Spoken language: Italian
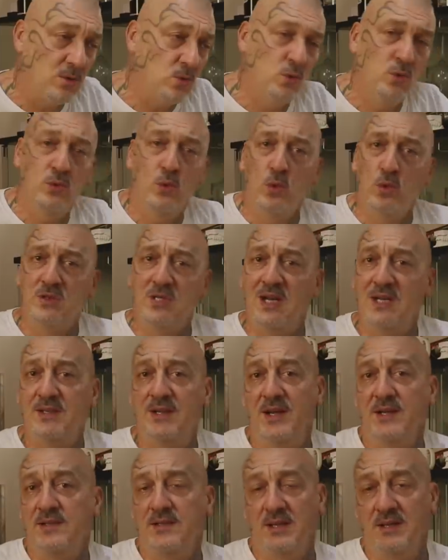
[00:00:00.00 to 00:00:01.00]
utile e
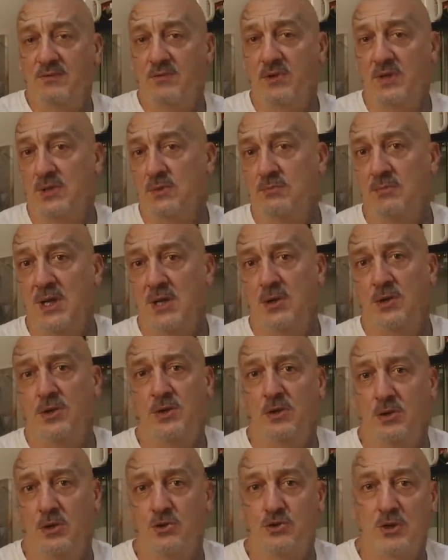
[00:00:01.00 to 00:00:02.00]
dilettevole, un
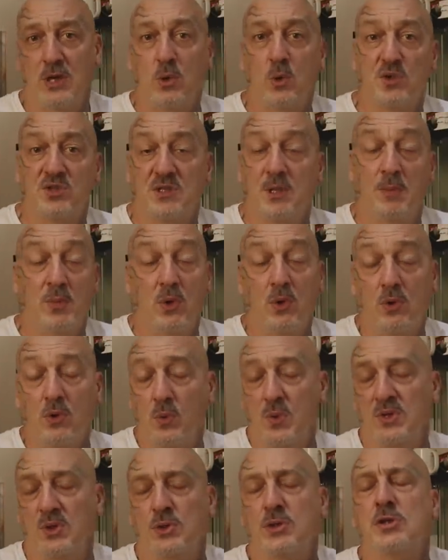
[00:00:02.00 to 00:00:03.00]
bell'orologio che costa poco,
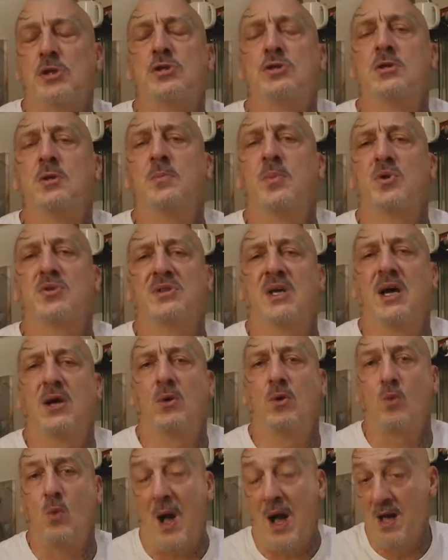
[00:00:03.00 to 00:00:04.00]
quindi ho deciso di
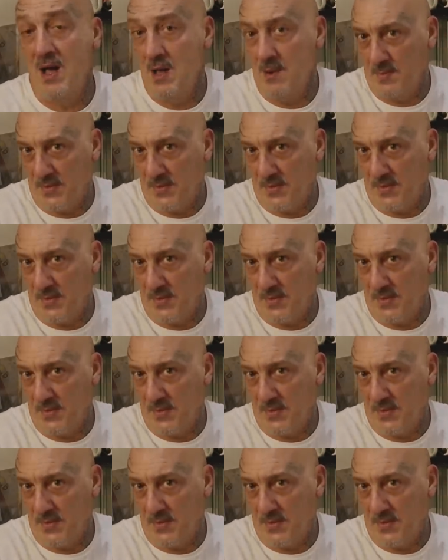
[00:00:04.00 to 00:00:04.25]
portarlo qua.